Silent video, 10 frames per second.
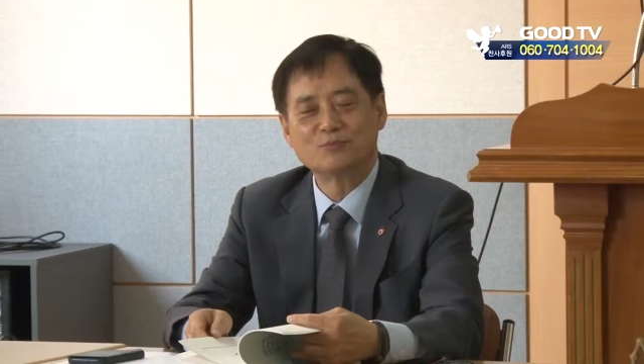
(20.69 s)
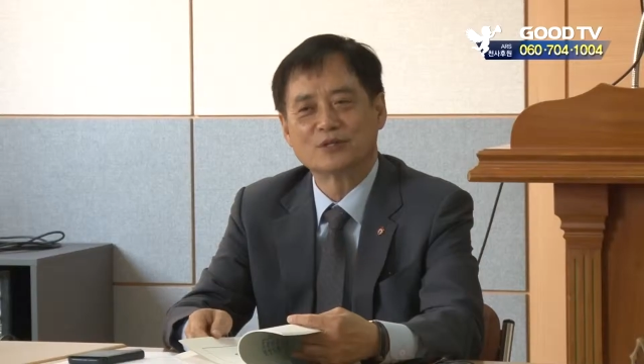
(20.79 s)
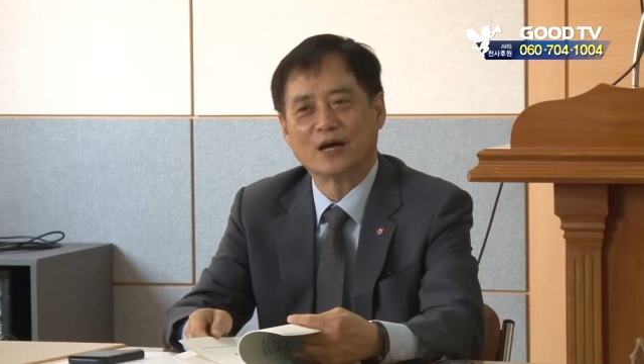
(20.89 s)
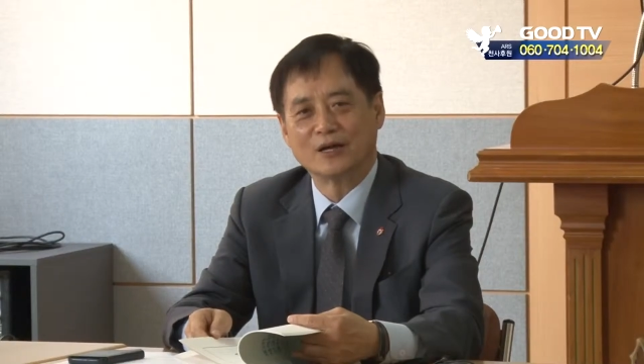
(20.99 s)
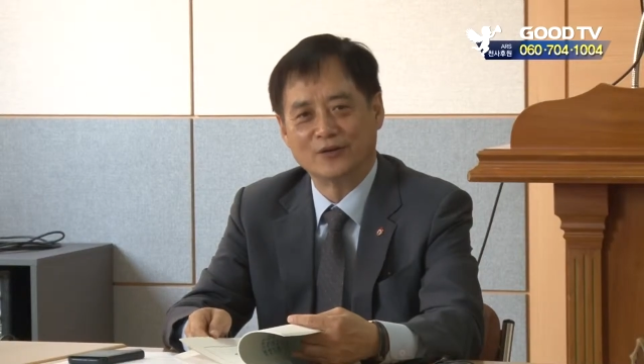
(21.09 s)

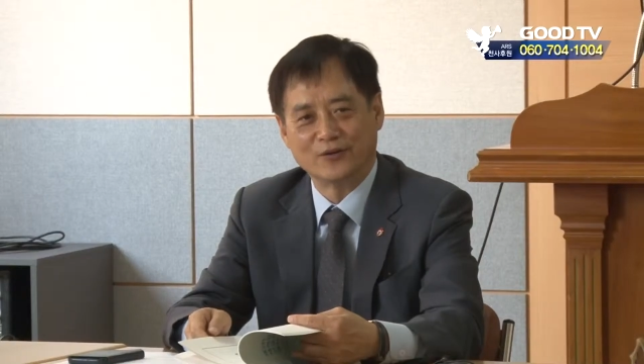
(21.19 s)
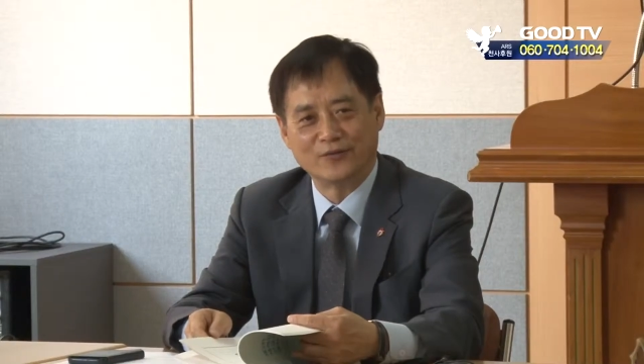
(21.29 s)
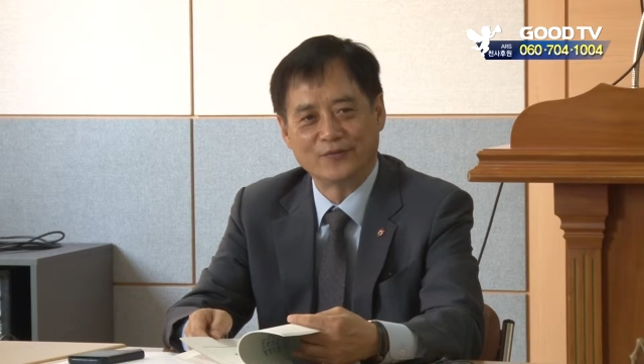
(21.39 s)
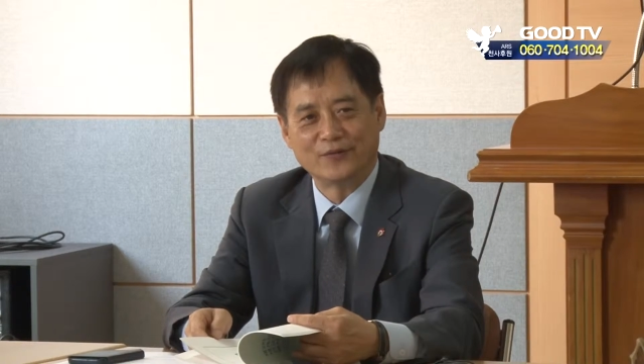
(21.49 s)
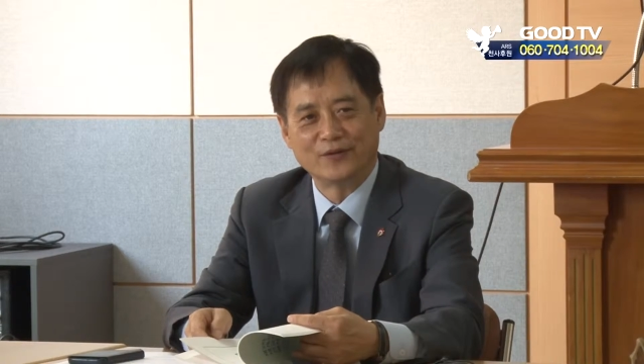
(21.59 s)
총회는
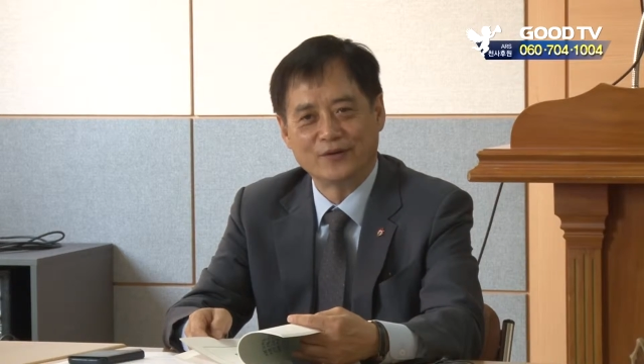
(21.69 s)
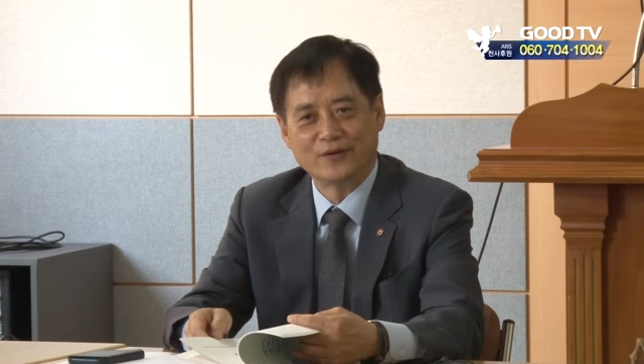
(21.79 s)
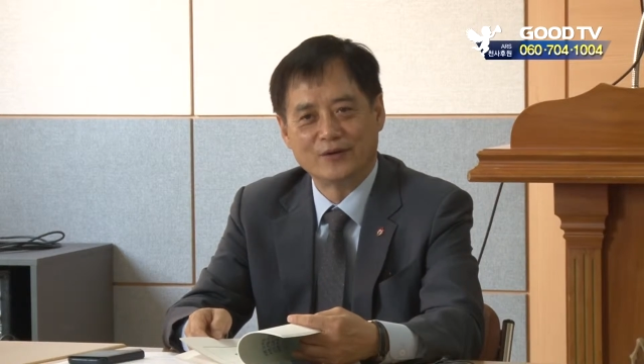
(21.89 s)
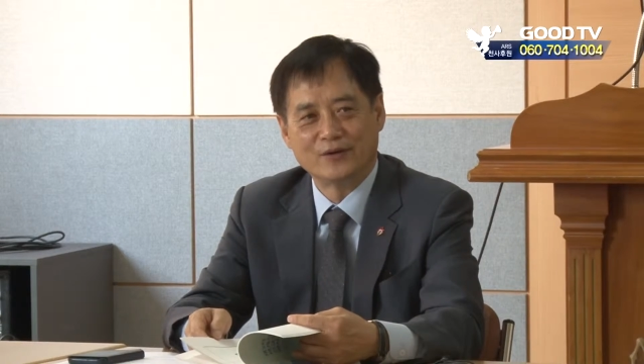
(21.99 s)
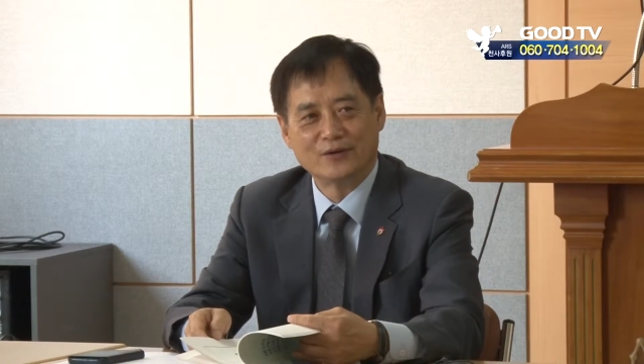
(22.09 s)
교회 밖
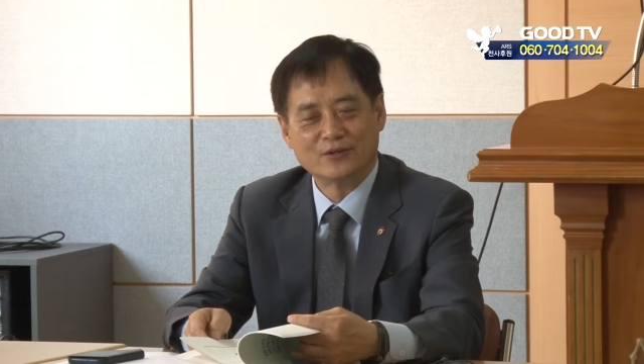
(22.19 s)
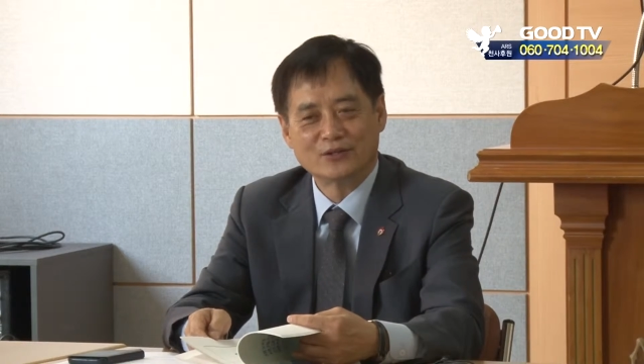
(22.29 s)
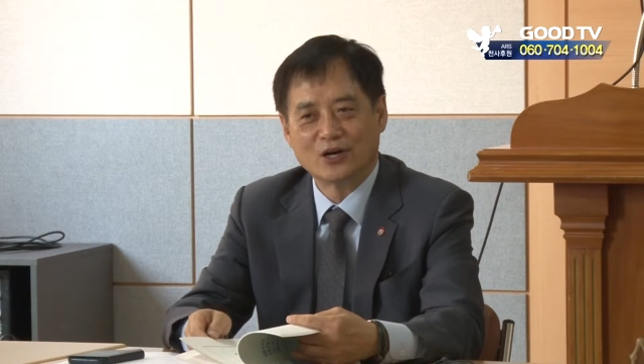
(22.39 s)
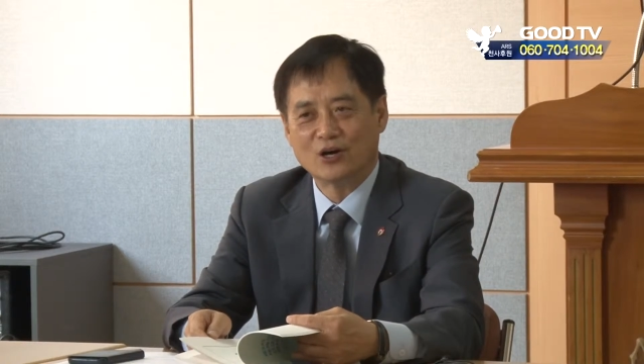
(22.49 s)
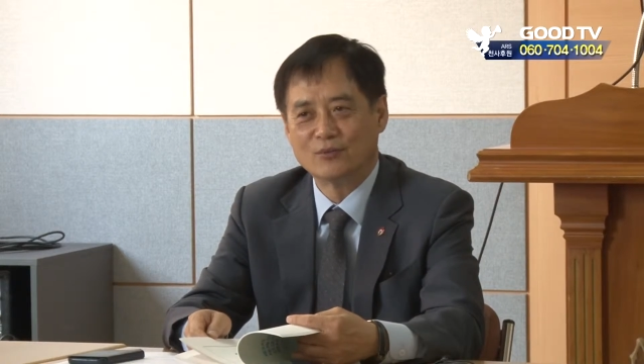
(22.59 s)

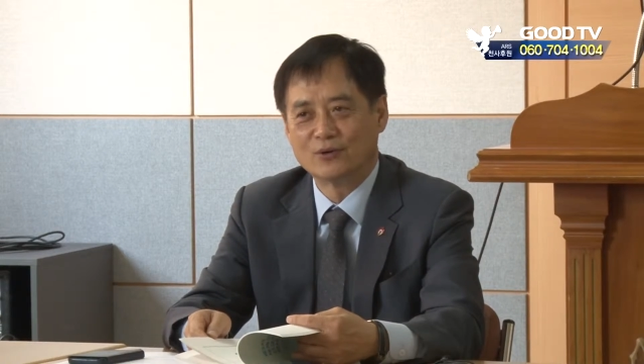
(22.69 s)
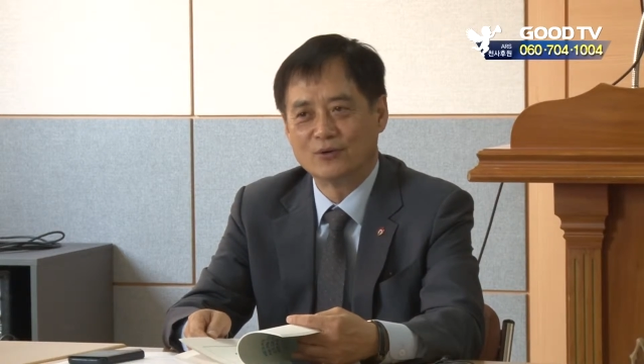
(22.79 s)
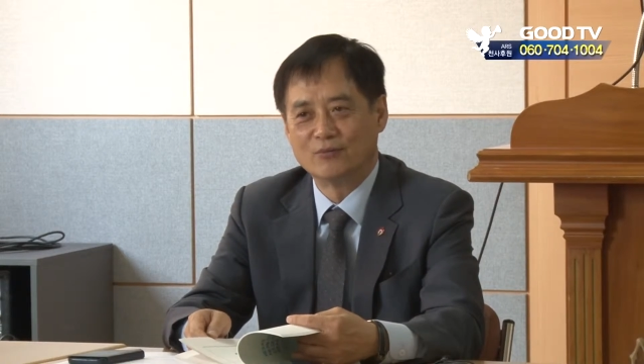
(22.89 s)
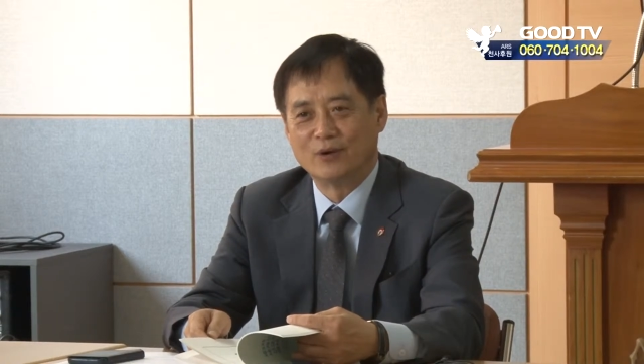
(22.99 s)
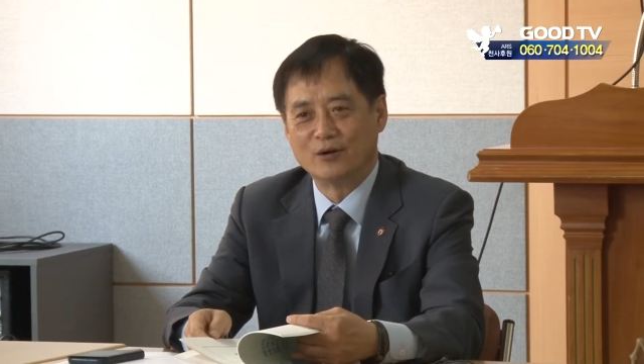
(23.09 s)
이주민과
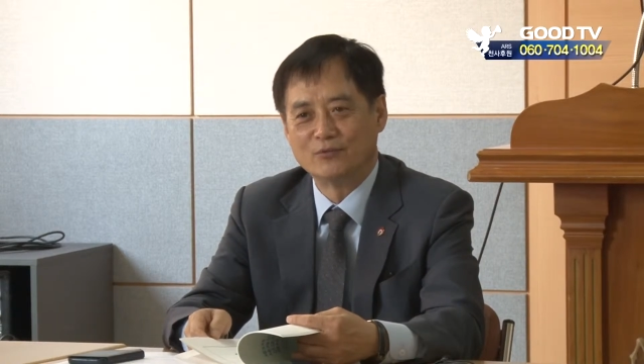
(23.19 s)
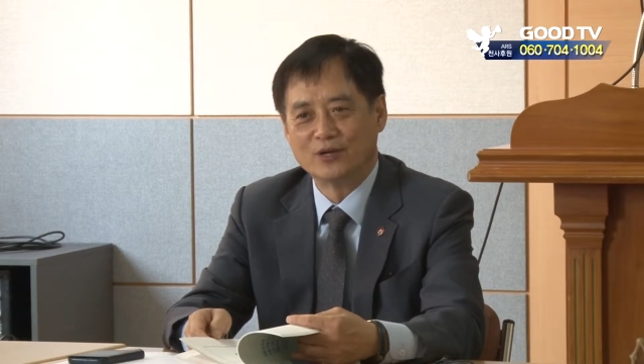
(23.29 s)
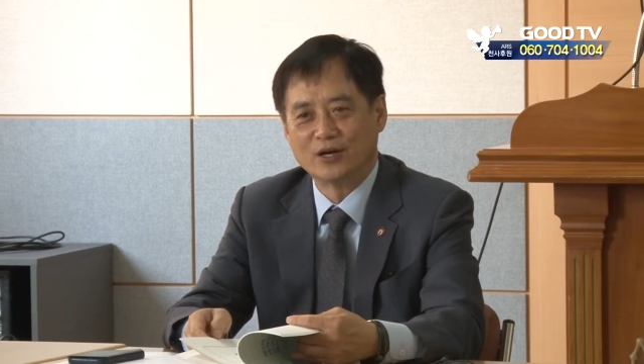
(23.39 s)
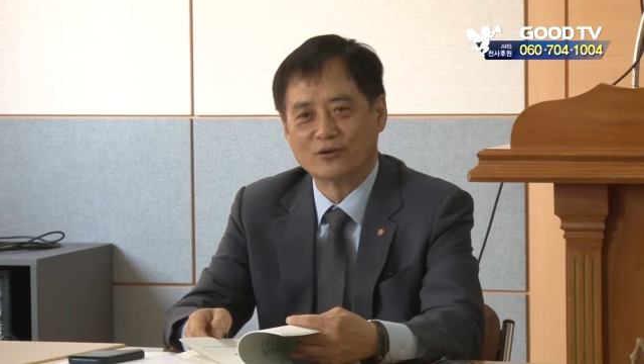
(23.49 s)
탈북민 선교를